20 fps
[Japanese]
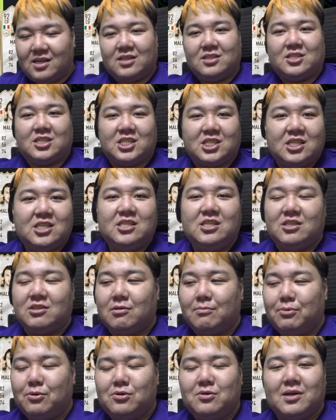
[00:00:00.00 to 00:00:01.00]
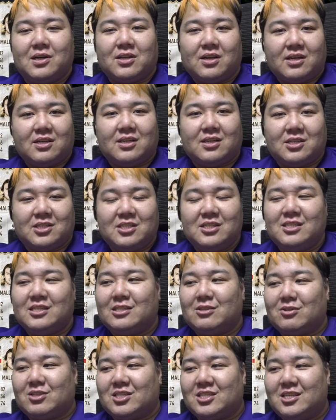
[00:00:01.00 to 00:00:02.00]
真理を、僕はね、真
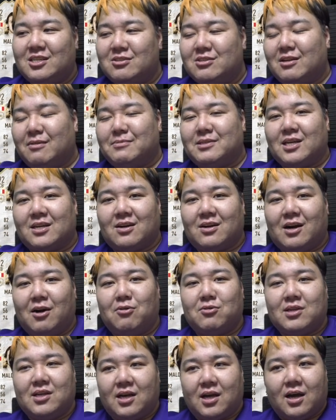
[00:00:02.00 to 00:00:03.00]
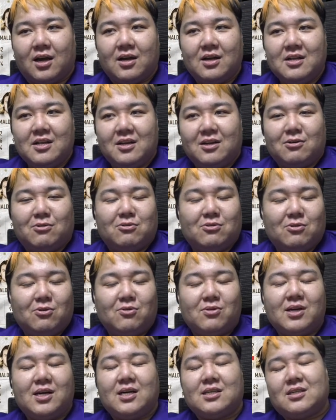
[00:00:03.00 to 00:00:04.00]
実を知ってるんだみたいな顔で、この
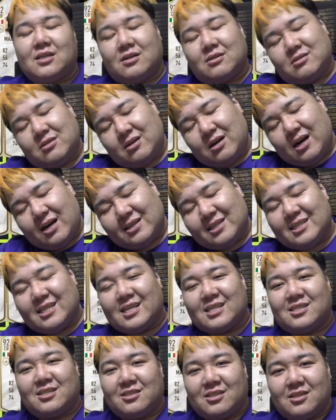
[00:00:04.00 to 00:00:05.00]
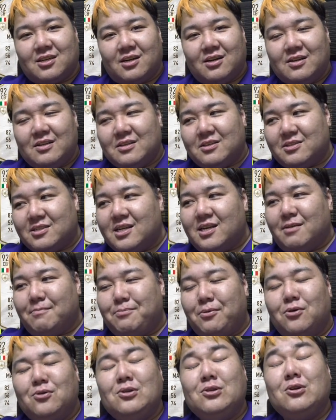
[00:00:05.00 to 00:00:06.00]
俺がさ、クワーってなってる、ね、
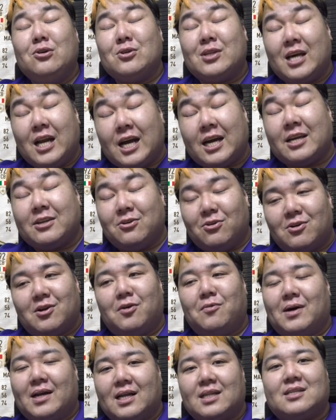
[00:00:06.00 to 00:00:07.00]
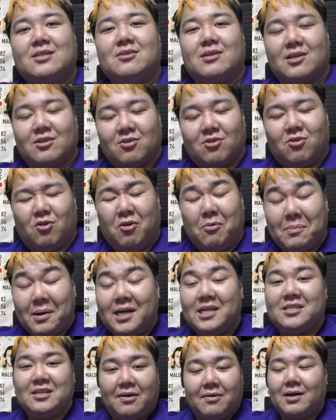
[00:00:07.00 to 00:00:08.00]
煩悩だらけの俺を笑ってるけど、お
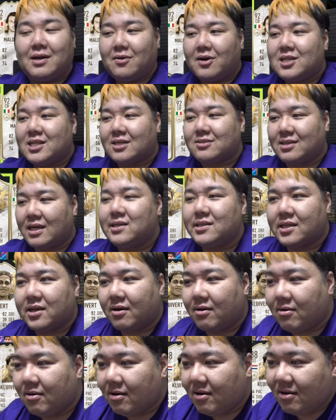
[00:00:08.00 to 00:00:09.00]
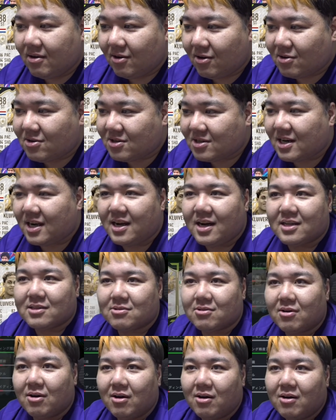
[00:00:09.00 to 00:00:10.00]
前には笑われたくないんだよ。
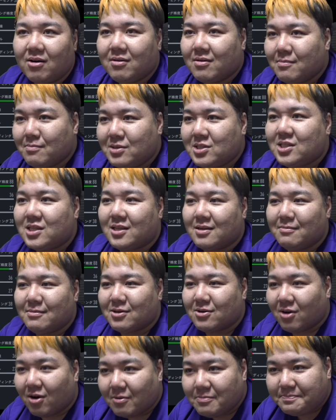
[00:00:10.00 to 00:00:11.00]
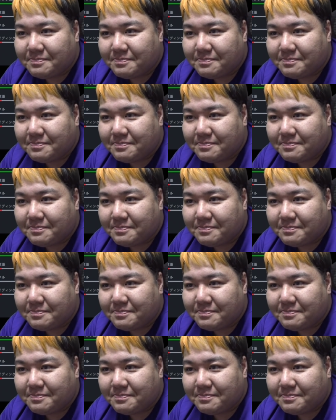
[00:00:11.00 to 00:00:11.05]
クライハート、見せてみろ。